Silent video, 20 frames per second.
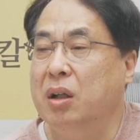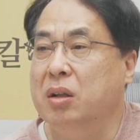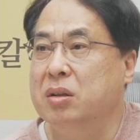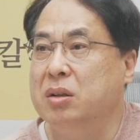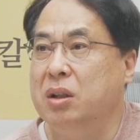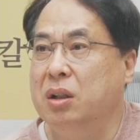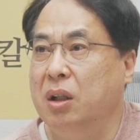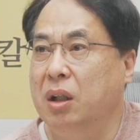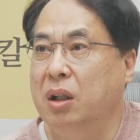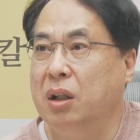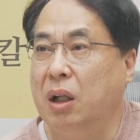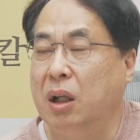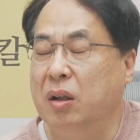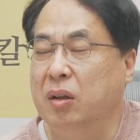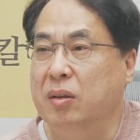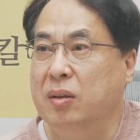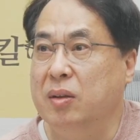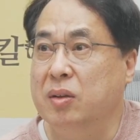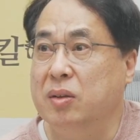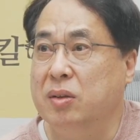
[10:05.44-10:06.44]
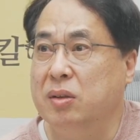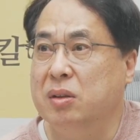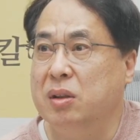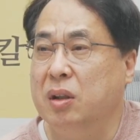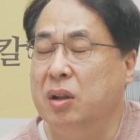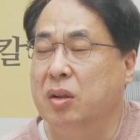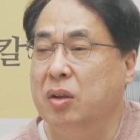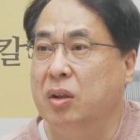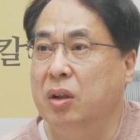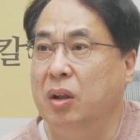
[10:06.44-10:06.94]
그 당시에 다른
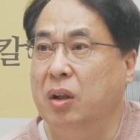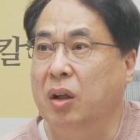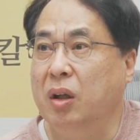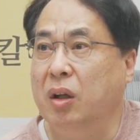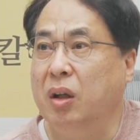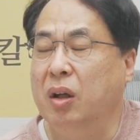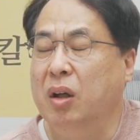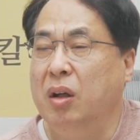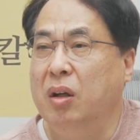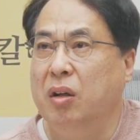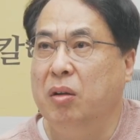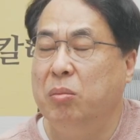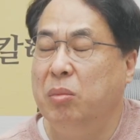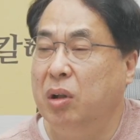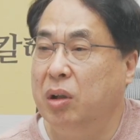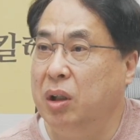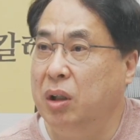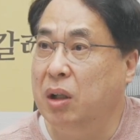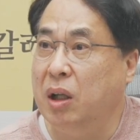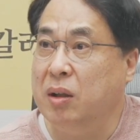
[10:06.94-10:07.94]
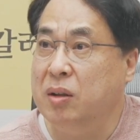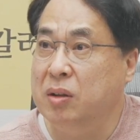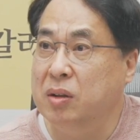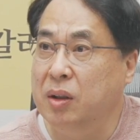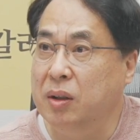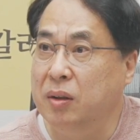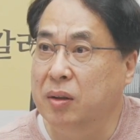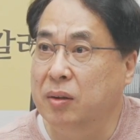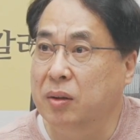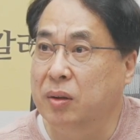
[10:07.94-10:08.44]
건설사들이 뭐
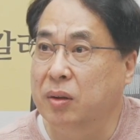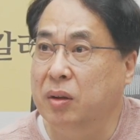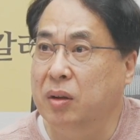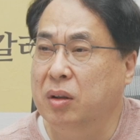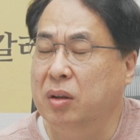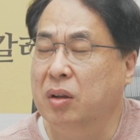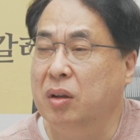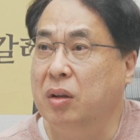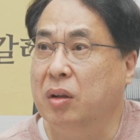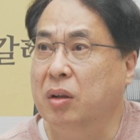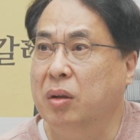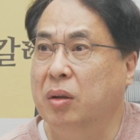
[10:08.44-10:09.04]
이라크인들